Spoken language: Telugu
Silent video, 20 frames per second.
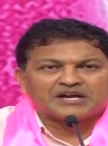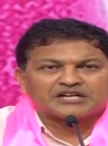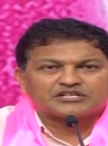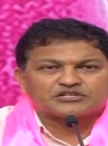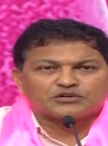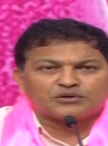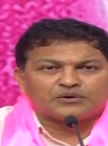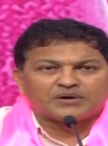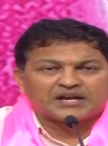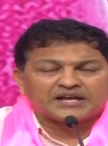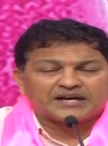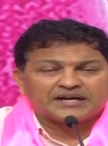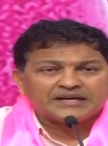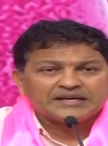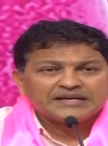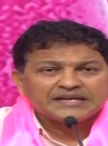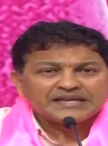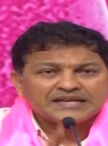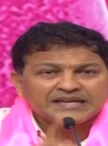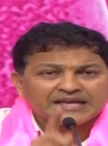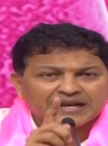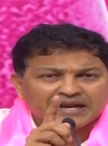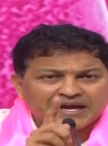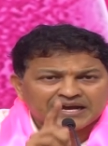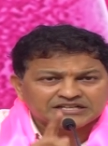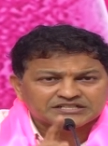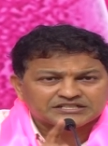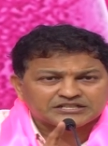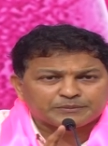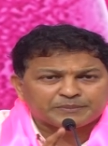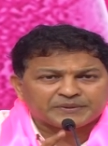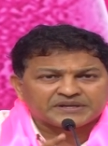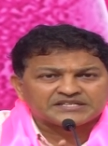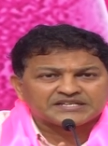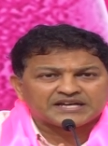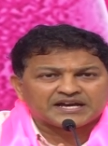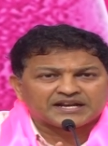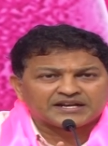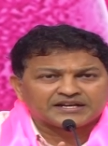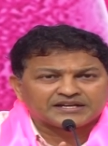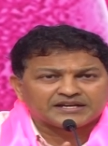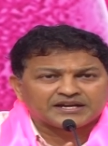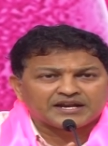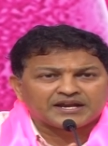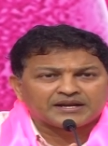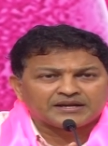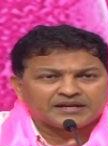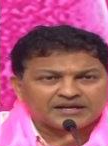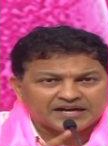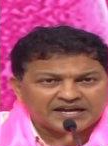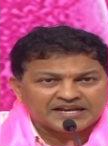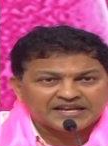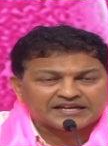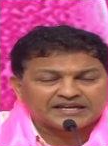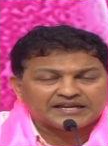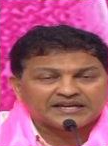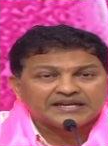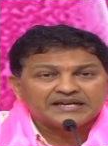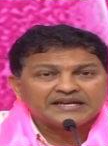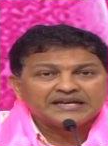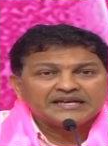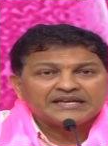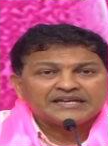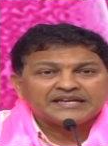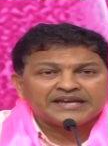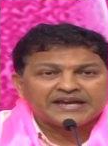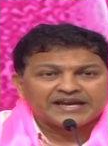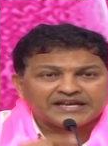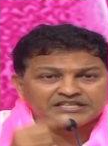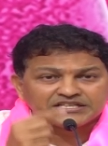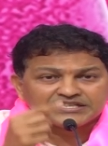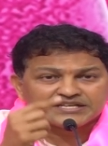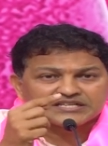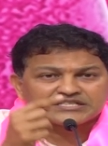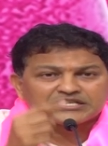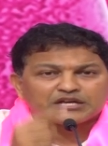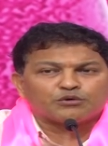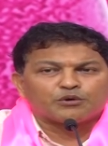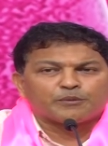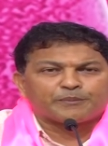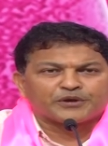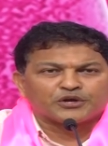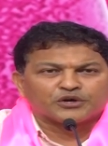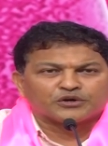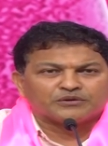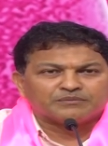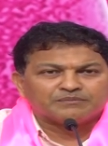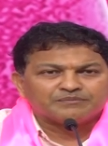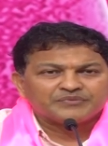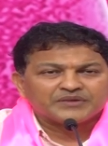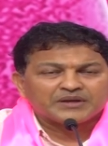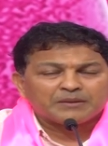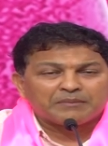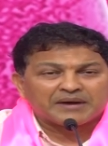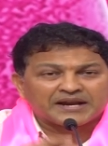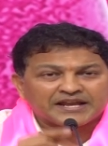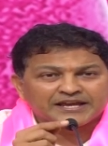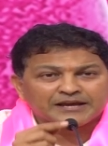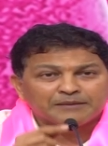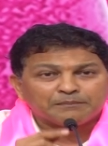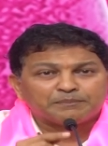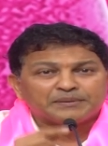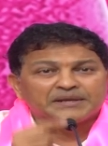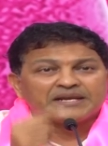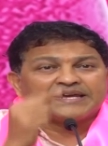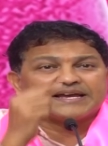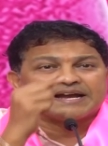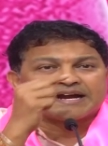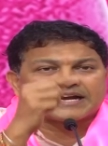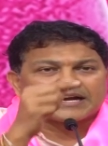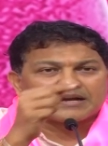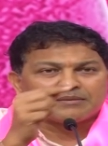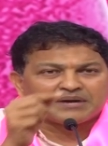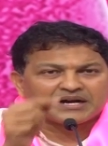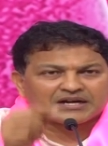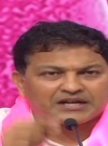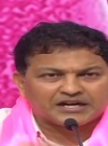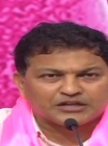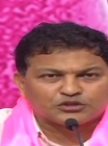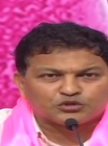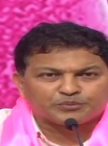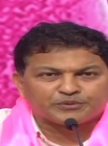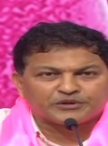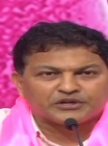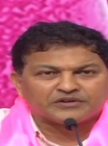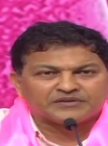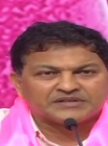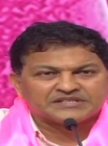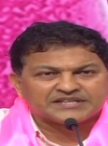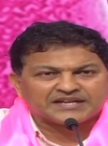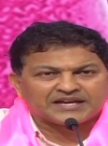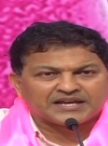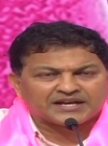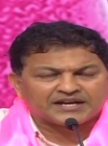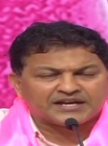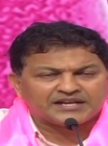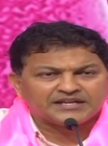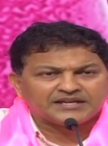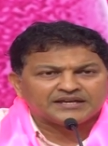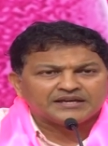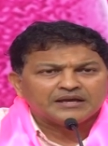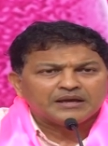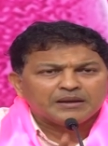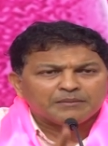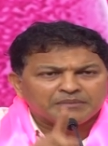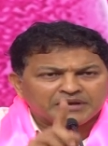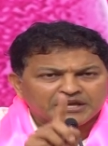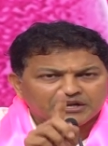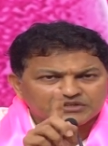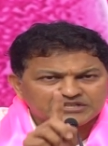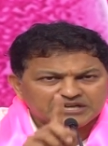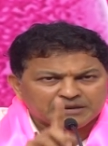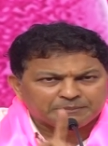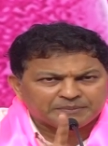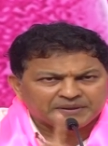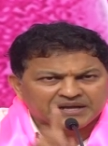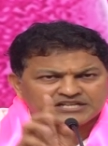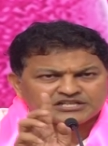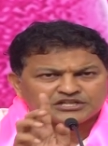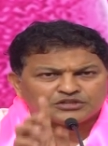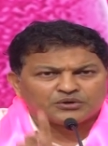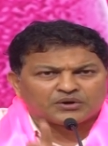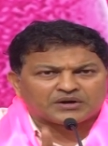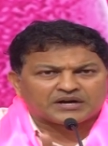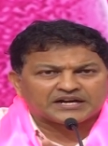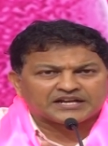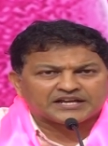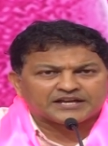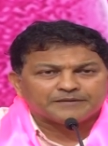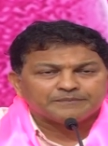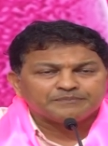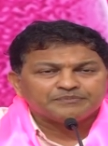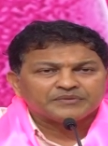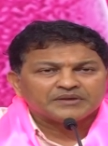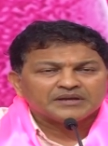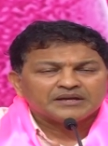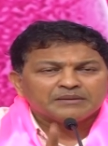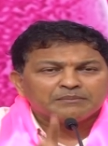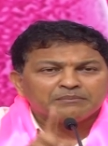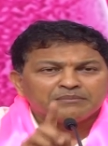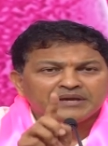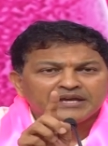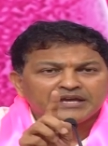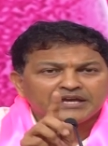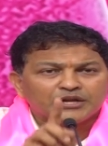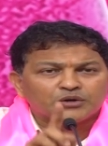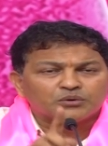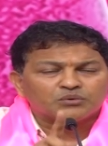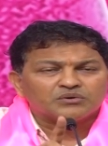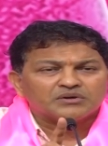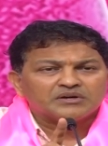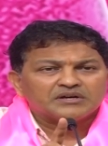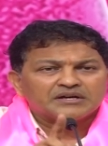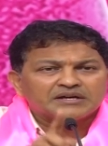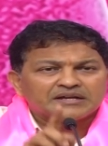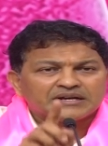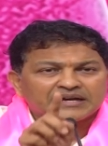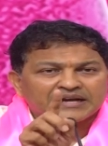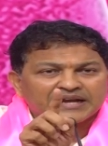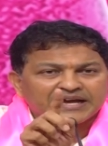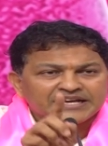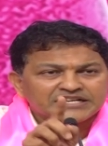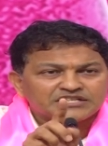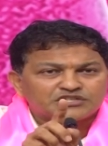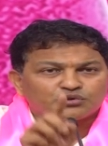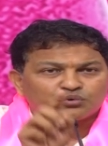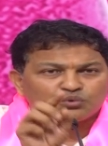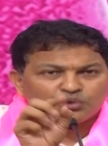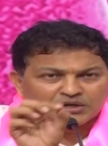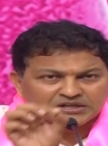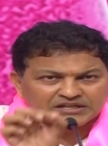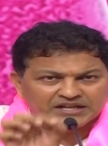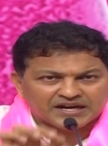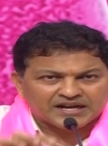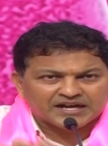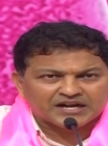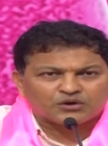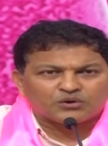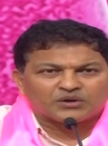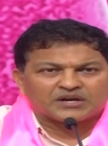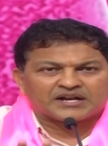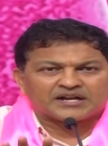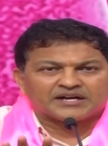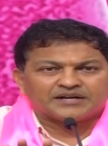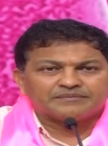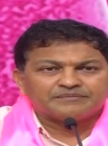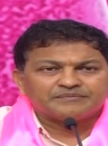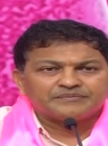మార్చుకోవాలా ఈ రాష్ట్ర ప్రజానికానికి ఏది చేస్తే ఉపయోగం మన ఎంపీలు ఎక్కడ మాట్లాడితే ఉపయోగం చేయాలి కానీ మీరు చెప్పాల్సింది ఒక్కటే మీరు రైస్ కొంటరా కొనరా